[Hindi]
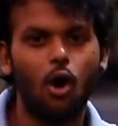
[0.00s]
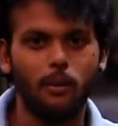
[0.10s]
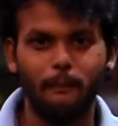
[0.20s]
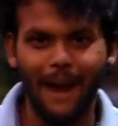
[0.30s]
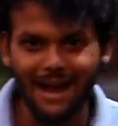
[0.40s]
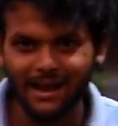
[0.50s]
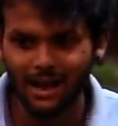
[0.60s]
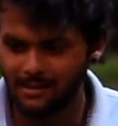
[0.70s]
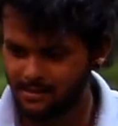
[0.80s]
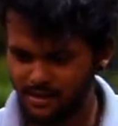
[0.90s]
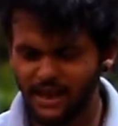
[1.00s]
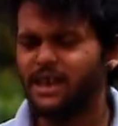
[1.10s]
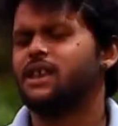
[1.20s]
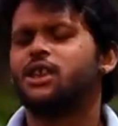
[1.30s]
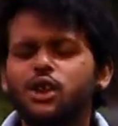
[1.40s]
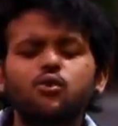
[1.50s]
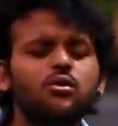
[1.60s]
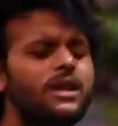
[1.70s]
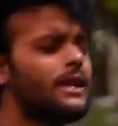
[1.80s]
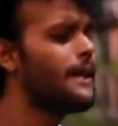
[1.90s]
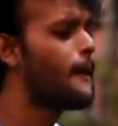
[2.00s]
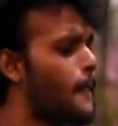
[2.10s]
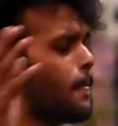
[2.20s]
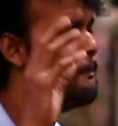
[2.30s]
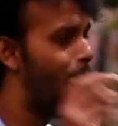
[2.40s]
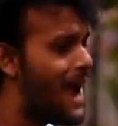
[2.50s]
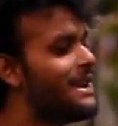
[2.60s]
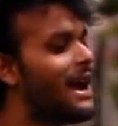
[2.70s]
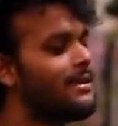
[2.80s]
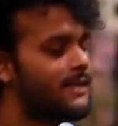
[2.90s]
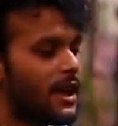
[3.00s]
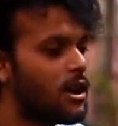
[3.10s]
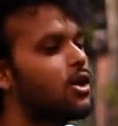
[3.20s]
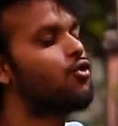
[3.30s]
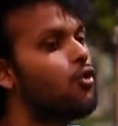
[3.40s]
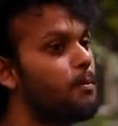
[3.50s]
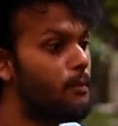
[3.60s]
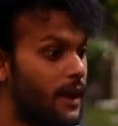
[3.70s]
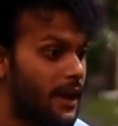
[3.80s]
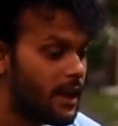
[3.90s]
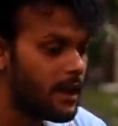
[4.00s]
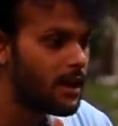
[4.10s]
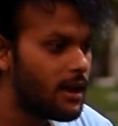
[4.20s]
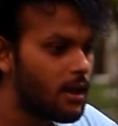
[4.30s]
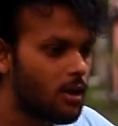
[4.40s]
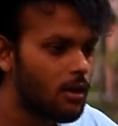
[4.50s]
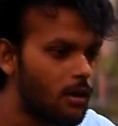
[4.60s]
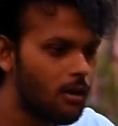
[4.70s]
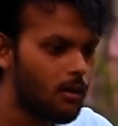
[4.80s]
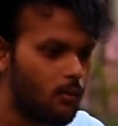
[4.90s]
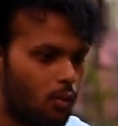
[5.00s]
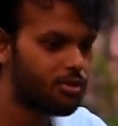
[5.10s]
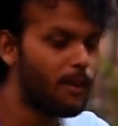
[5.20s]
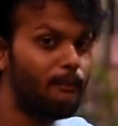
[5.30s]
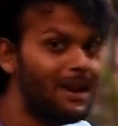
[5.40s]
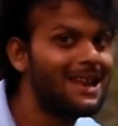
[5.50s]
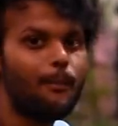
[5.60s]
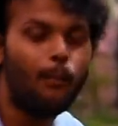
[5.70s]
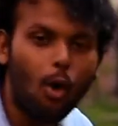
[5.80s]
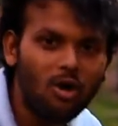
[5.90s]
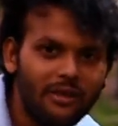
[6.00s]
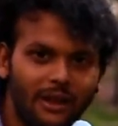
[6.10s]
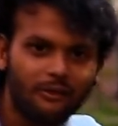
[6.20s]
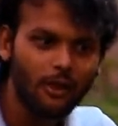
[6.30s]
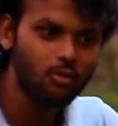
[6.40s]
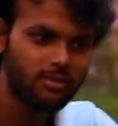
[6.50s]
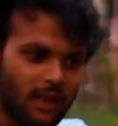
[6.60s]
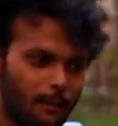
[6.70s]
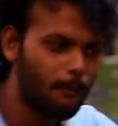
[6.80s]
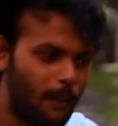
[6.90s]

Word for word: और बैड गाइज नहीं क्योंकि बैड गाइज के एक ग्रुप में वो सब मिलके पॉन देखते उसके